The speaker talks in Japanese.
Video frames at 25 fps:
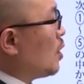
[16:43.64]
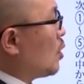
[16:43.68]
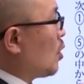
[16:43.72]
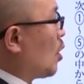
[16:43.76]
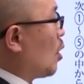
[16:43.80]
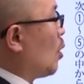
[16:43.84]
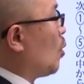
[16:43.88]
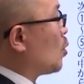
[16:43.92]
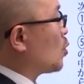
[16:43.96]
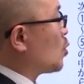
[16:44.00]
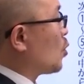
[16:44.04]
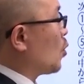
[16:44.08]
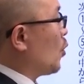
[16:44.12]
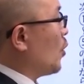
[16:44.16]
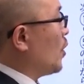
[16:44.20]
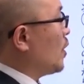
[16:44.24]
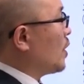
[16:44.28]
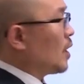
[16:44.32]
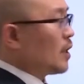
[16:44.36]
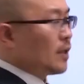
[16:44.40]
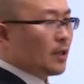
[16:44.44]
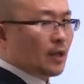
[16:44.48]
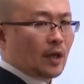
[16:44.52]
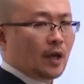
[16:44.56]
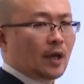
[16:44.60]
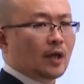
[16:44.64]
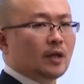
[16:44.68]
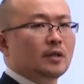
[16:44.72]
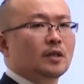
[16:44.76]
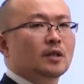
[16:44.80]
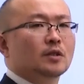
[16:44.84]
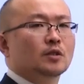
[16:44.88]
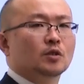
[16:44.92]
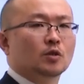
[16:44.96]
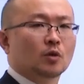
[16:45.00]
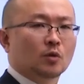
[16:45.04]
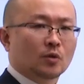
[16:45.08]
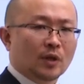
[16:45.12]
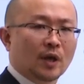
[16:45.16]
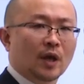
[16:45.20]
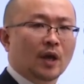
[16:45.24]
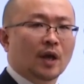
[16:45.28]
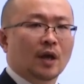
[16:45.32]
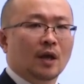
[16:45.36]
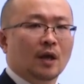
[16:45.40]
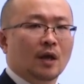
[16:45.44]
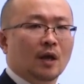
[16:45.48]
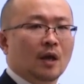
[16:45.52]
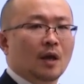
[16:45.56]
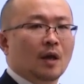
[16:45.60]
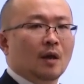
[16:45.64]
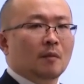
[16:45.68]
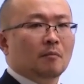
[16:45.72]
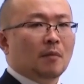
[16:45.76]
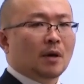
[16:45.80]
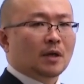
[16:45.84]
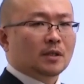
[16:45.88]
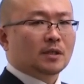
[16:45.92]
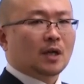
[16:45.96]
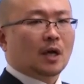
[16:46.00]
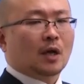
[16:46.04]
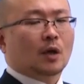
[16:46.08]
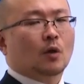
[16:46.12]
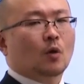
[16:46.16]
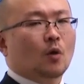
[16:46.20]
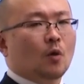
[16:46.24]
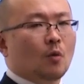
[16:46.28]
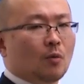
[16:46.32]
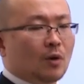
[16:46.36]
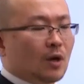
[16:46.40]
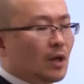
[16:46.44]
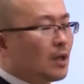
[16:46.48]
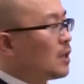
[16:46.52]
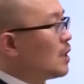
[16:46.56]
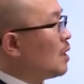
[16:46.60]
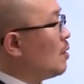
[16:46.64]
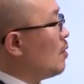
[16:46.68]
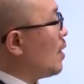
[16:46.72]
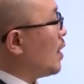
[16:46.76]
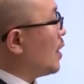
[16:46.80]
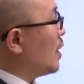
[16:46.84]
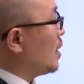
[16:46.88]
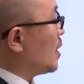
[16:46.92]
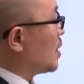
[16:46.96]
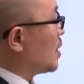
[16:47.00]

たとか衰えたって変ですよね。まあ酒をもらったわけ